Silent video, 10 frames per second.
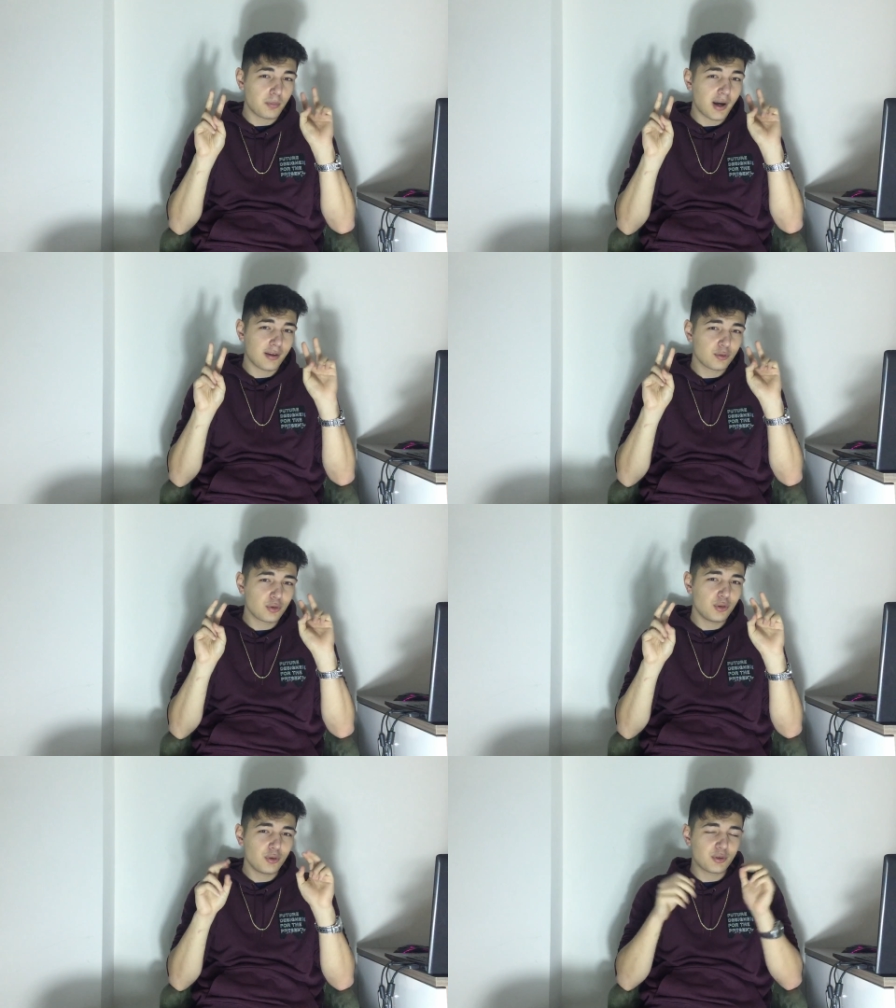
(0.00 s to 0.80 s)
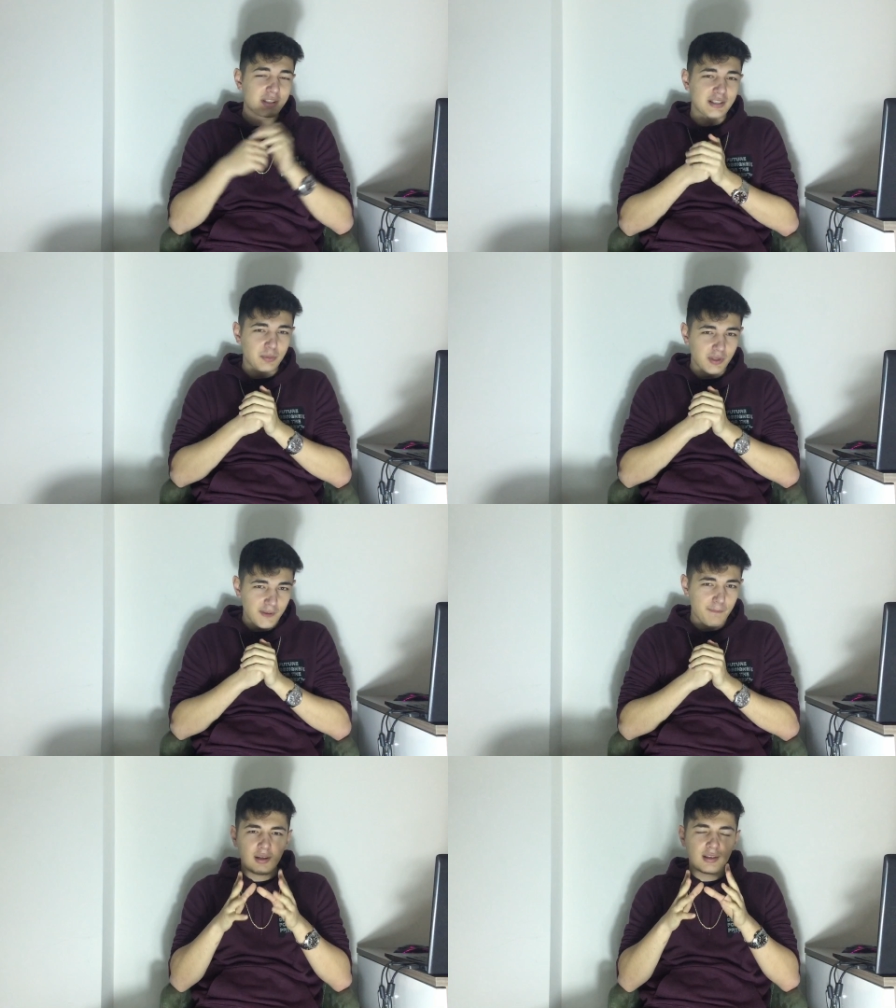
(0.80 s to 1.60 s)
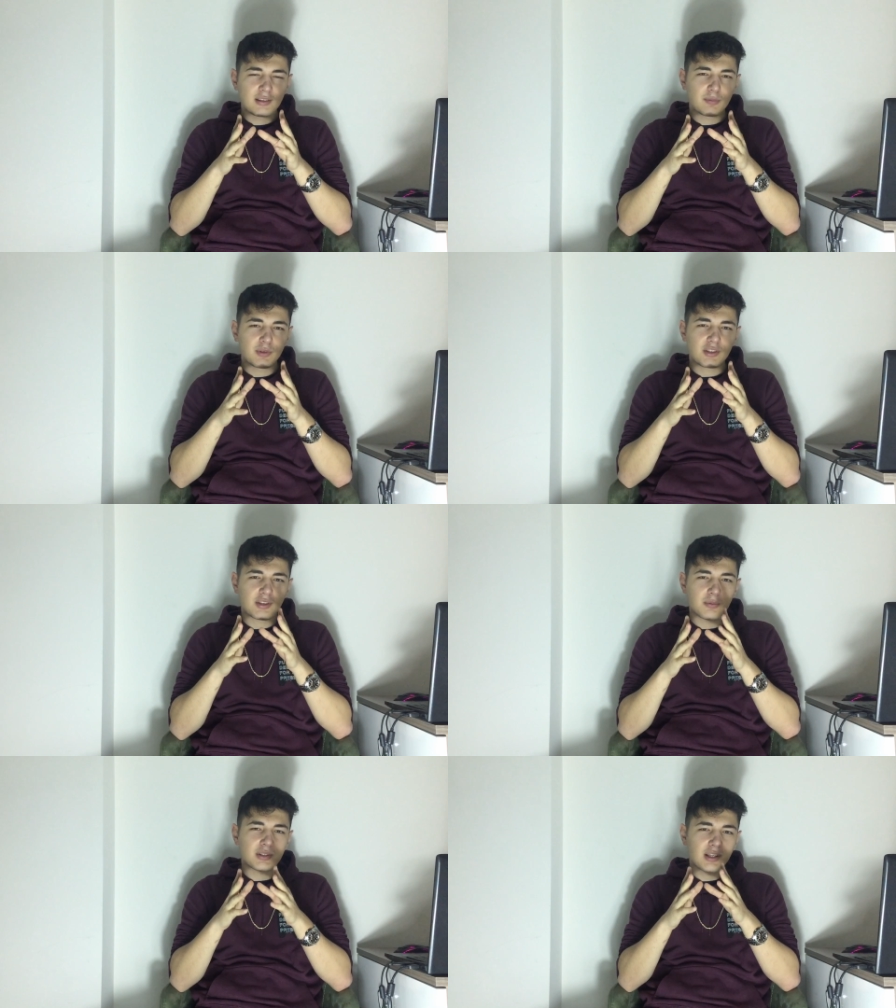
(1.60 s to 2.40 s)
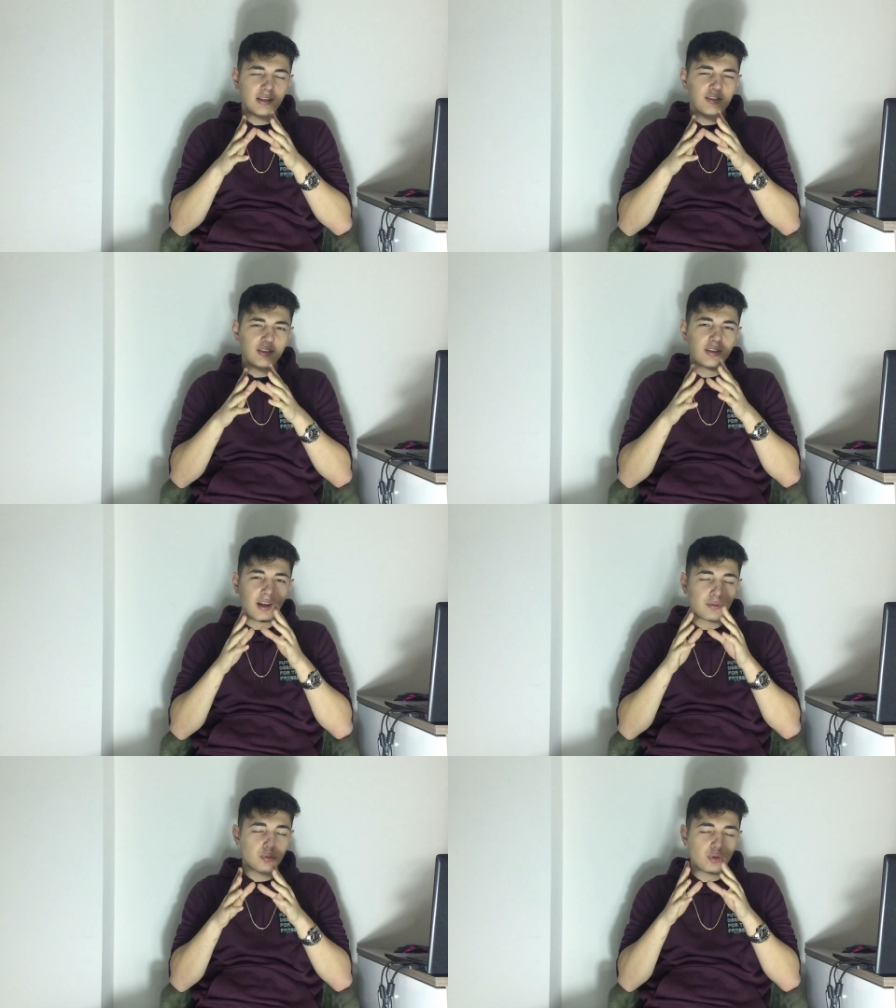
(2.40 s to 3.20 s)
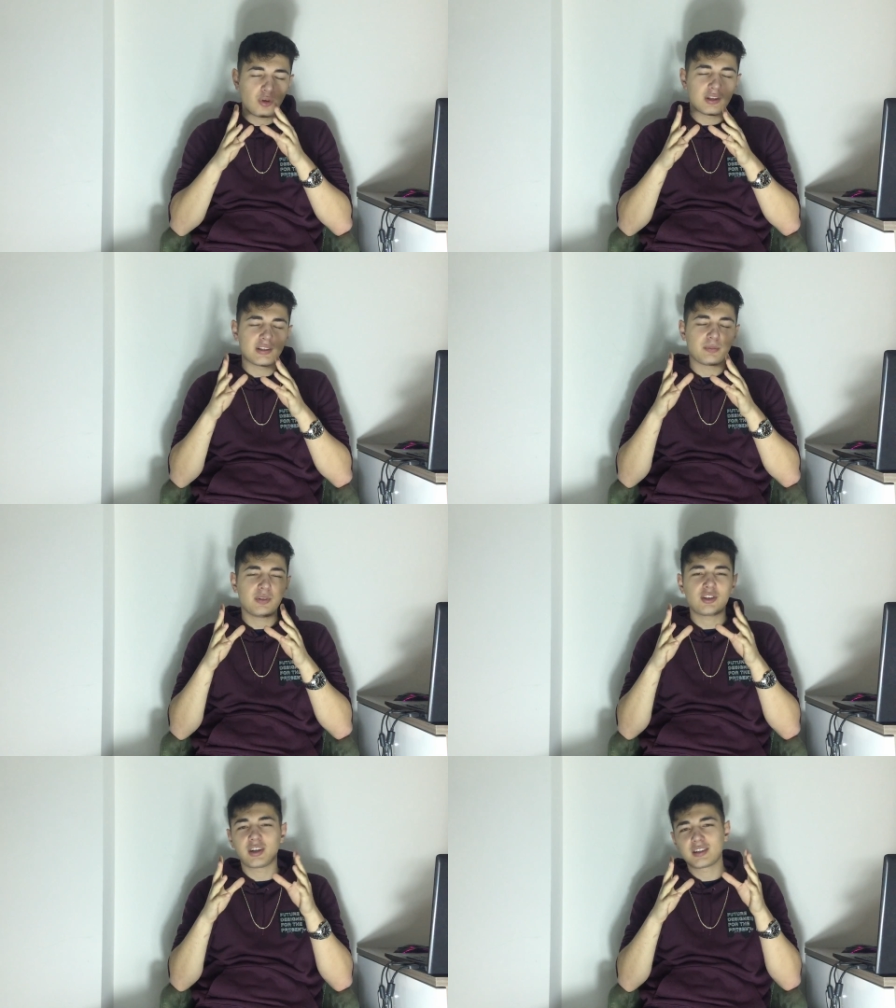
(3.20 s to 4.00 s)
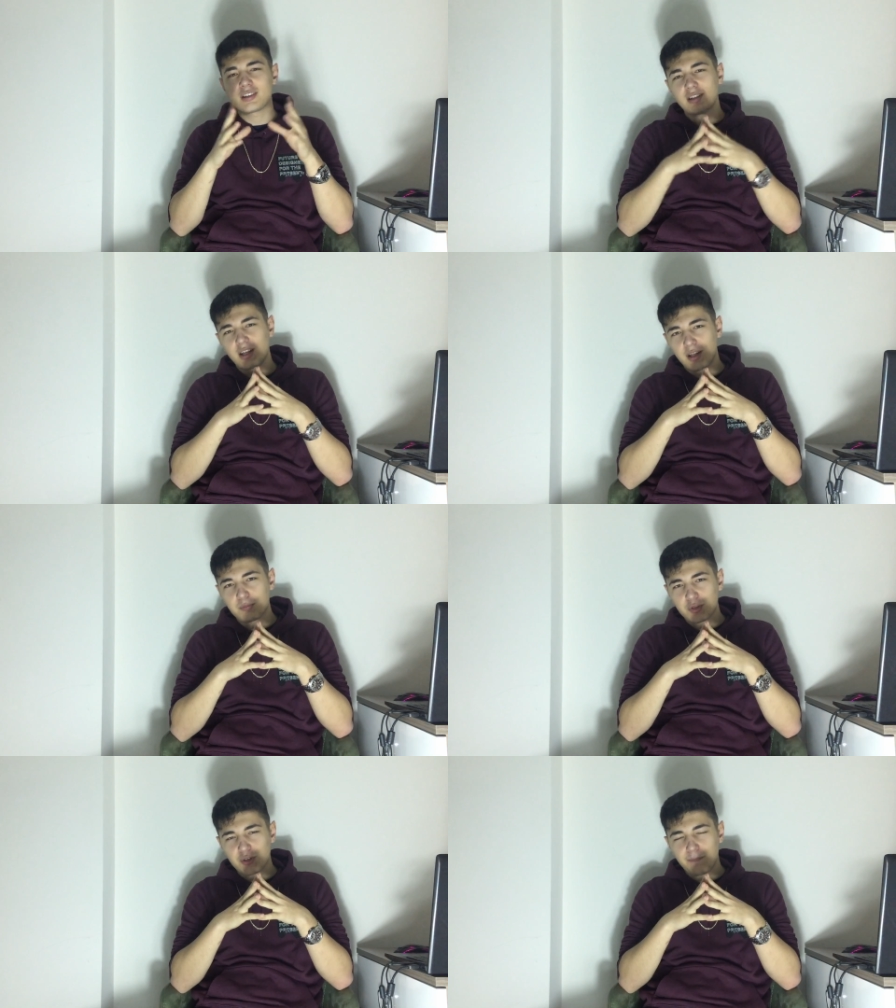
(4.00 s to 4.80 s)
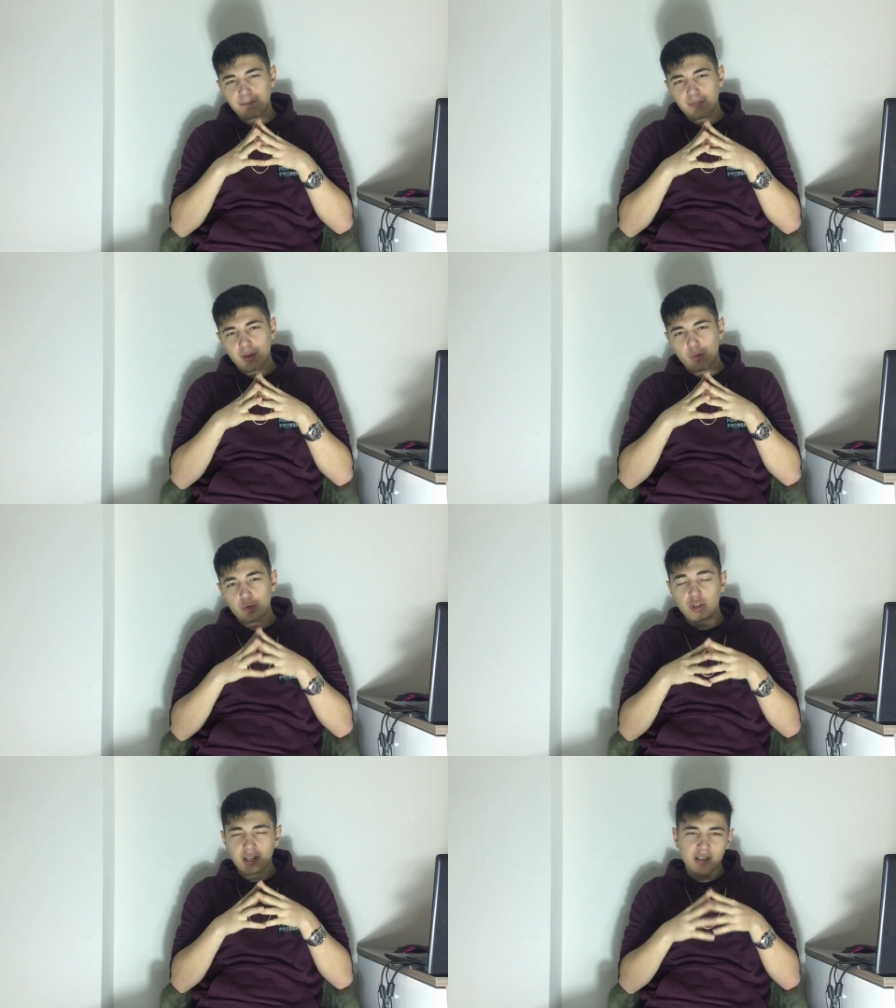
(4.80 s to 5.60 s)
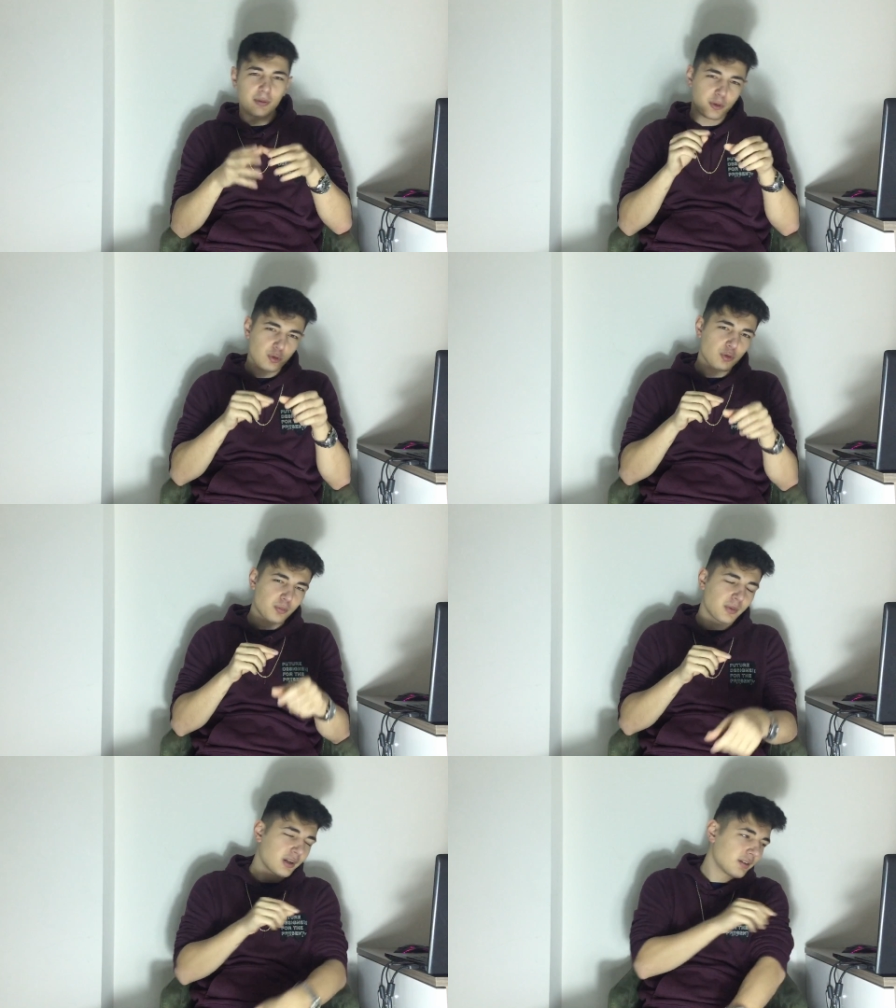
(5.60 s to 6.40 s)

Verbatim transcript: My Antonio kısmını en iyi isimli işte bir sanatçının Antonio isimli şarkısından almış. O şarkıya bakıyorum